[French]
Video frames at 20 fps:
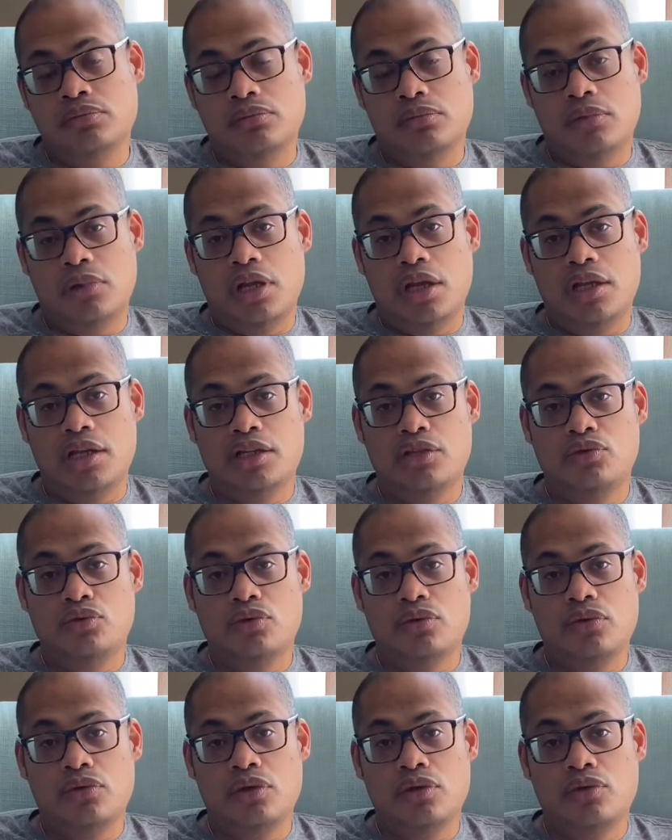la
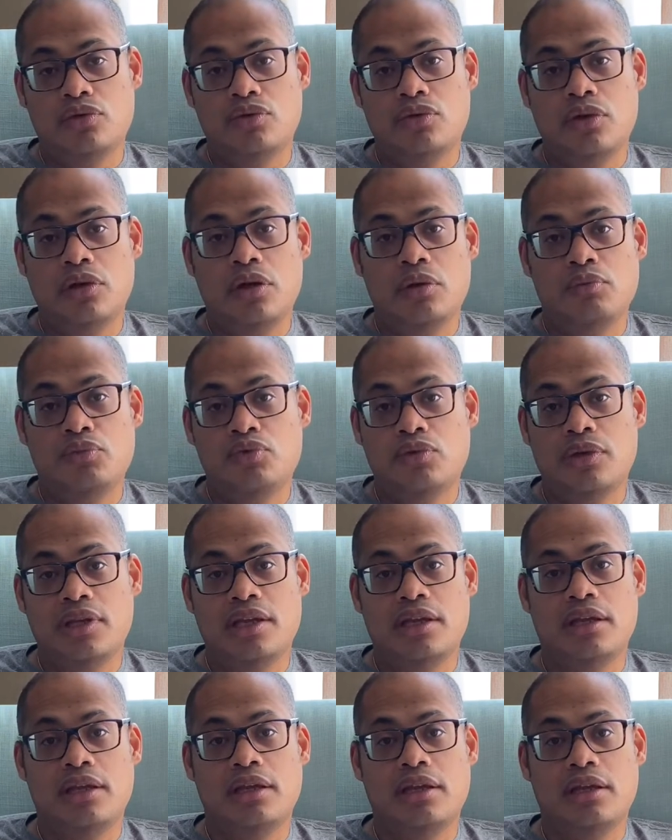lecture, comme, toutes
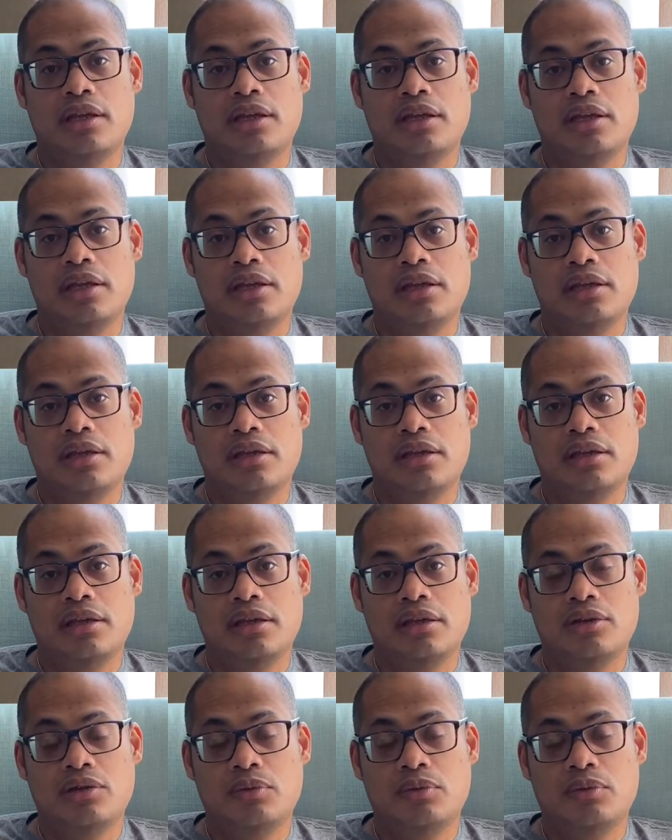les,